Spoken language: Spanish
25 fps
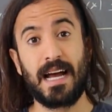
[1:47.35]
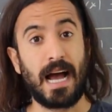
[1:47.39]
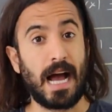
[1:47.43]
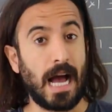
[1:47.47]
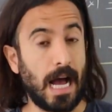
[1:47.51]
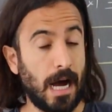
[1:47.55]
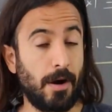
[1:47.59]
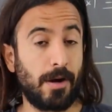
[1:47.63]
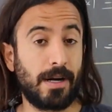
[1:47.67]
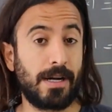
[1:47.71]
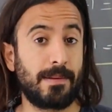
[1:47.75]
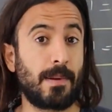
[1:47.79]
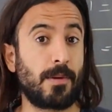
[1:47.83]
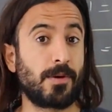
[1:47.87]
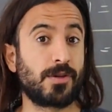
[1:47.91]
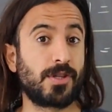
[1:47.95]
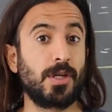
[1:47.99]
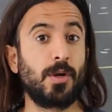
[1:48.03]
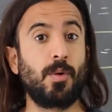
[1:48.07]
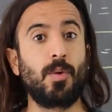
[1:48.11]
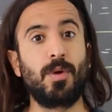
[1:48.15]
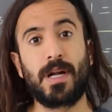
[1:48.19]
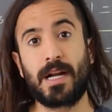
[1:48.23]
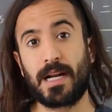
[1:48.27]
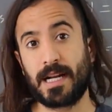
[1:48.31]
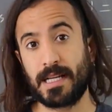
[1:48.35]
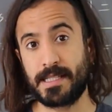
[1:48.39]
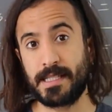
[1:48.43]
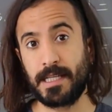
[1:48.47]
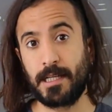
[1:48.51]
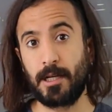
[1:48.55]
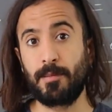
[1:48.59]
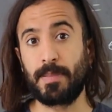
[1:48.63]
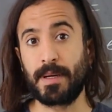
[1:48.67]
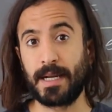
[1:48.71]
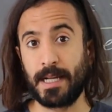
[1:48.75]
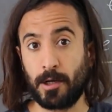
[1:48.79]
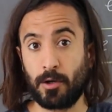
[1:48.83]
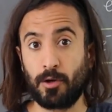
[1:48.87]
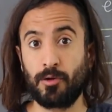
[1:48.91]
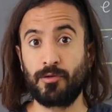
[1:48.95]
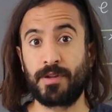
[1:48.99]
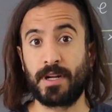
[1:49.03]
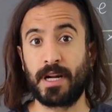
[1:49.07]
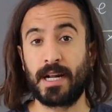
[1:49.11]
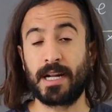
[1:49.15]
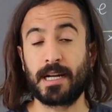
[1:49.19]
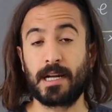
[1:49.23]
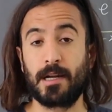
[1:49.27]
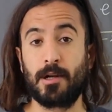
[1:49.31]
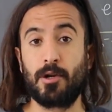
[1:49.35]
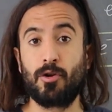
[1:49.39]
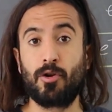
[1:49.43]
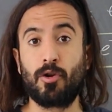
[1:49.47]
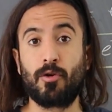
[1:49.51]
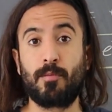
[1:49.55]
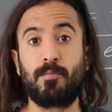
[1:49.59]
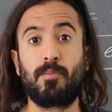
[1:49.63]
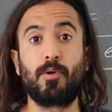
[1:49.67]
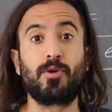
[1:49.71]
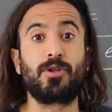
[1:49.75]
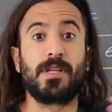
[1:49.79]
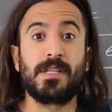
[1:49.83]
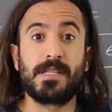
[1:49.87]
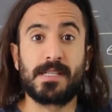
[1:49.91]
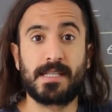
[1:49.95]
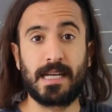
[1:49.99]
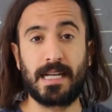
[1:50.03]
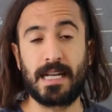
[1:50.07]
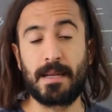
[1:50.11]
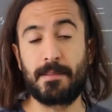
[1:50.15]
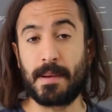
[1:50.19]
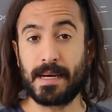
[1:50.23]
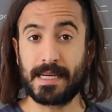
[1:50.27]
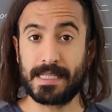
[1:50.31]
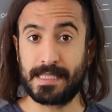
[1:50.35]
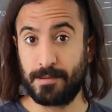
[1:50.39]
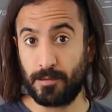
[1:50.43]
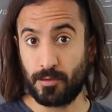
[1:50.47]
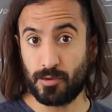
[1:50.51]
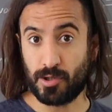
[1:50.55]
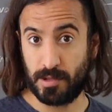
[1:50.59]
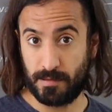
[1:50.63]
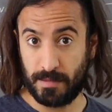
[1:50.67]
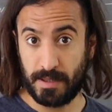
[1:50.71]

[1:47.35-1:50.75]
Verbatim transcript: Ahora vamos a igualarla a cero para encontrar los potenciales máximos y